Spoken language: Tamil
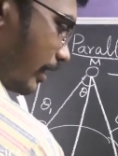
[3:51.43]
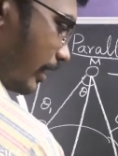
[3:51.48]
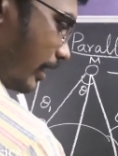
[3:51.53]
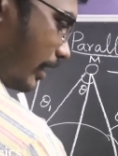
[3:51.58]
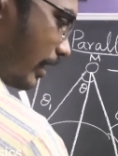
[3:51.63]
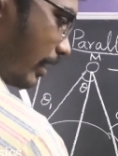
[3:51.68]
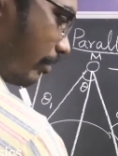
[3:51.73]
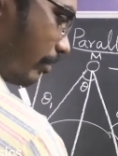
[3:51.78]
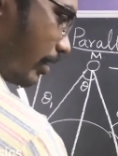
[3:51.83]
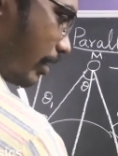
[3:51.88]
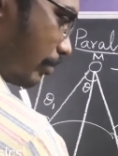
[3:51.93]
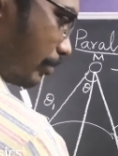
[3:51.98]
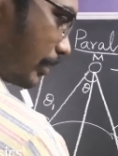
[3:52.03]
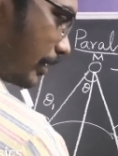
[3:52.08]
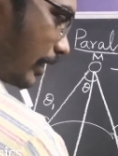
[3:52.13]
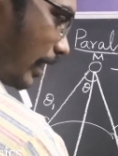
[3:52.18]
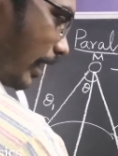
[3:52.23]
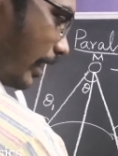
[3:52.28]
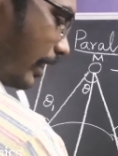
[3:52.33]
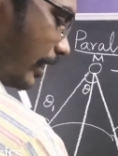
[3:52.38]
டீட்டாவை நம்ம
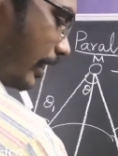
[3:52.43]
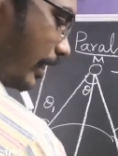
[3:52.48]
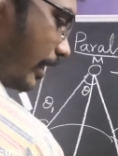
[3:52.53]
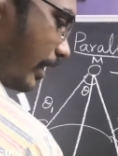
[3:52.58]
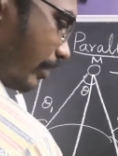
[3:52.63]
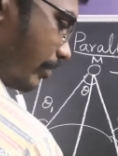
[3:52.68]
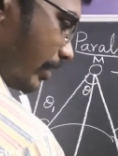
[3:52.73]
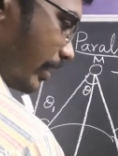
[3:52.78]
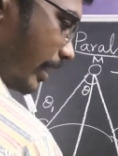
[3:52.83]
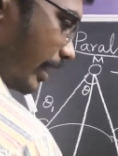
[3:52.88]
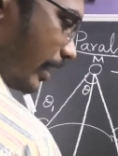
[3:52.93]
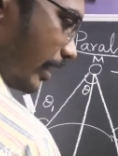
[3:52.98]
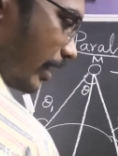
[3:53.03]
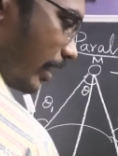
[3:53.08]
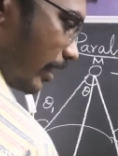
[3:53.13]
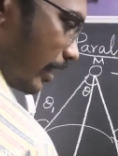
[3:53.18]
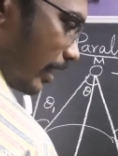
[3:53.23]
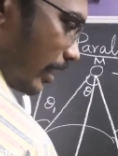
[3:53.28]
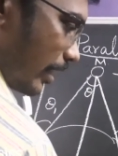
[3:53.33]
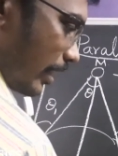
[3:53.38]
சைன் டீட்டாவை
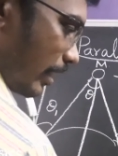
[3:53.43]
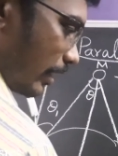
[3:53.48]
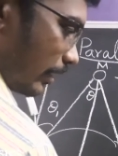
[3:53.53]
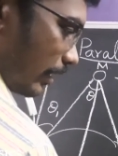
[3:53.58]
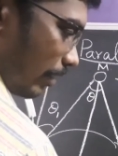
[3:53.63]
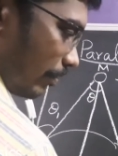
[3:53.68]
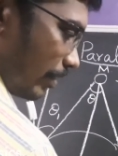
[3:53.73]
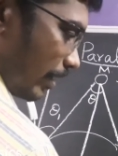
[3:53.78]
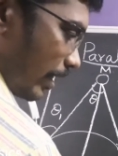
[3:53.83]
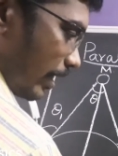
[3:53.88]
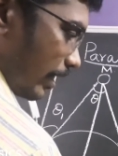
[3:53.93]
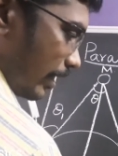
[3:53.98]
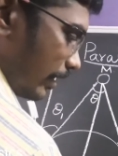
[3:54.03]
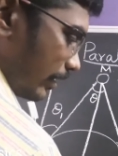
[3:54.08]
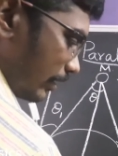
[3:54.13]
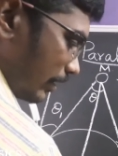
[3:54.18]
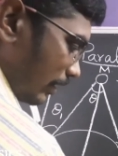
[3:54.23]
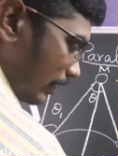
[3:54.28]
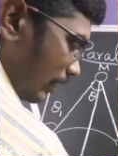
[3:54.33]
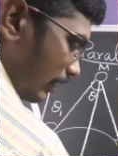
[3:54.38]
டீட்டான்னு எழுதலாம் தவறு இல்லை
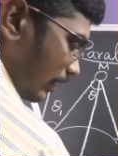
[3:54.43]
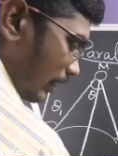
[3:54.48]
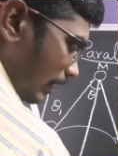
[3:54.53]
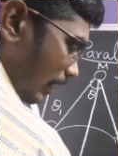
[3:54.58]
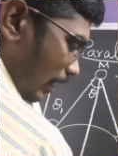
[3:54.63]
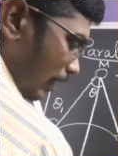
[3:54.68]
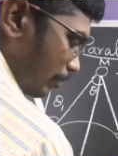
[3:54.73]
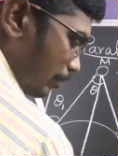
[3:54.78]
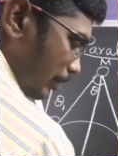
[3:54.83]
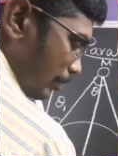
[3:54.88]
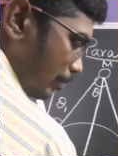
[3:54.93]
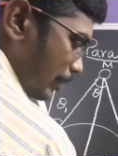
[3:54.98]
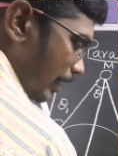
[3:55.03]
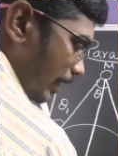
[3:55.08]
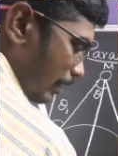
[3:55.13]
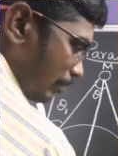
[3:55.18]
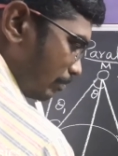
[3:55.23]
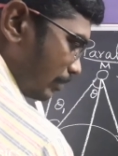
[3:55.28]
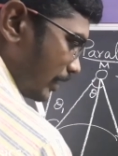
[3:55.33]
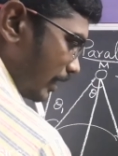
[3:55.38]
அப்போ இப்போ
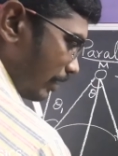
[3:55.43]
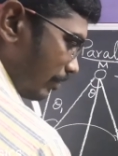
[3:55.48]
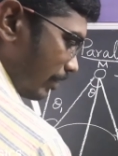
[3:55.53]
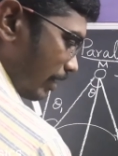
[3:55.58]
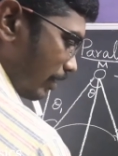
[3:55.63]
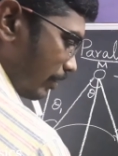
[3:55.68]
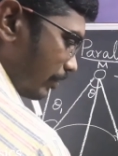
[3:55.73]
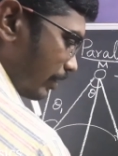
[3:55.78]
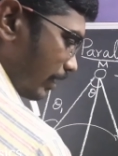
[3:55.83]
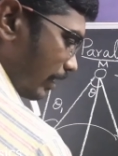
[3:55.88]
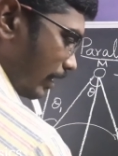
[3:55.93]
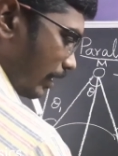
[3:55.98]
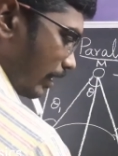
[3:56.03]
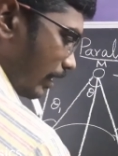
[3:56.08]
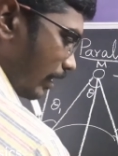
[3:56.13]
எம்சி வேணும்னா